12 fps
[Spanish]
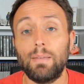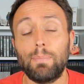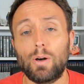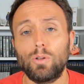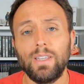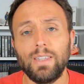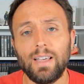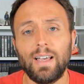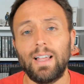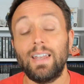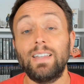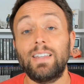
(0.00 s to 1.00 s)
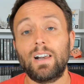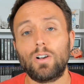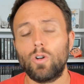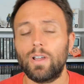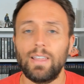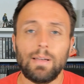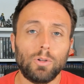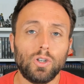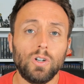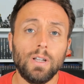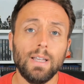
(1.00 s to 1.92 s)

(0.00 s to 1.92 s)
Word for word: pacotilla, al Eterno, que le llamo yo,